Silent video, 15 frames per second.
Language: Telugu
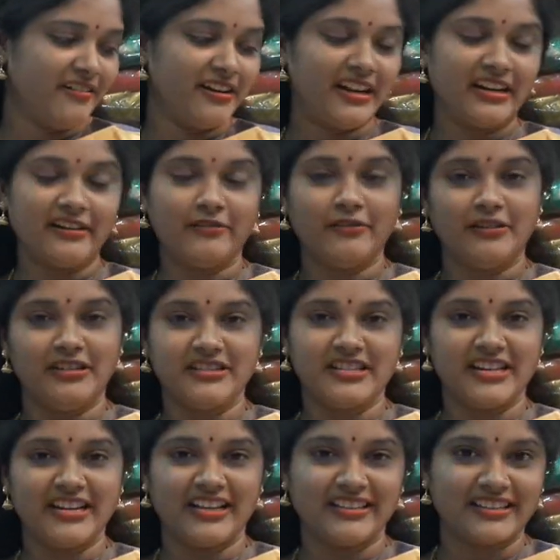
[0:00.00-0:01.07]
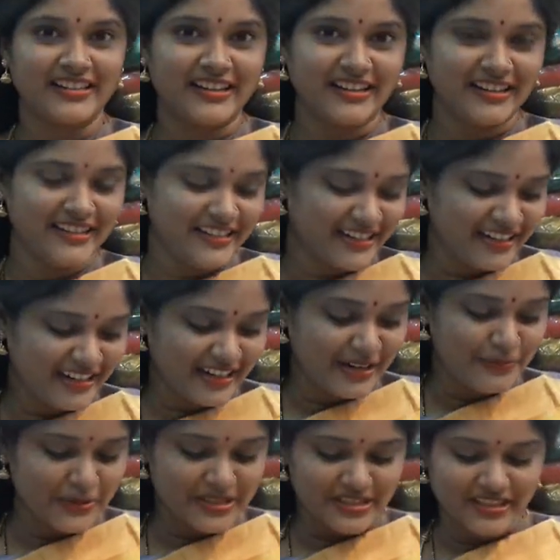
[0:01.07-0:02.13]
అవడానికి గోల్డ్ జరీ అంతగా క్లియర్గా
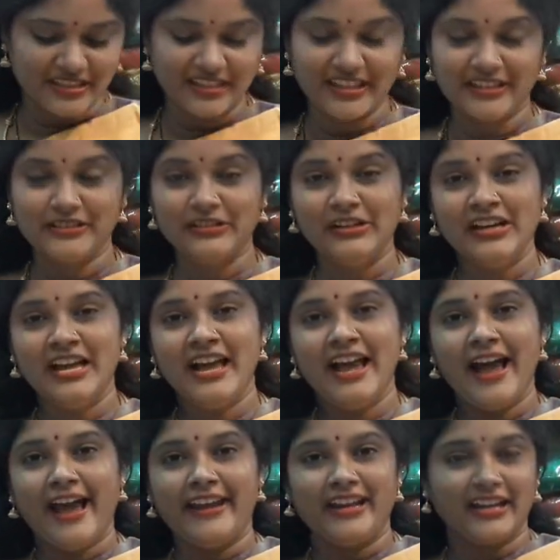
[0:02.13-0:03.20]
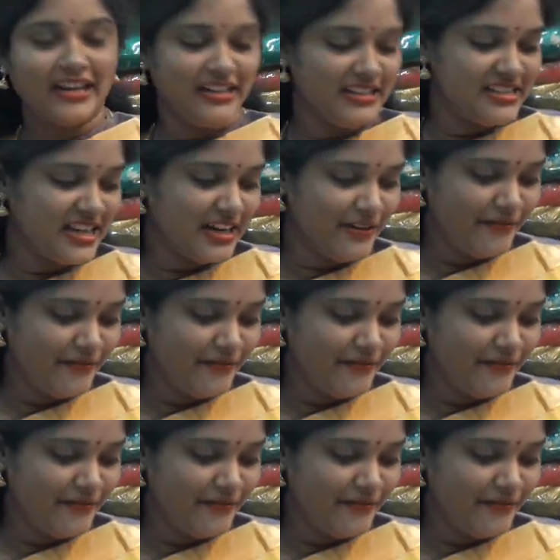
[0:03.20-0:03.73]
కనిపించడం లేదు అయినా కానీ చాలా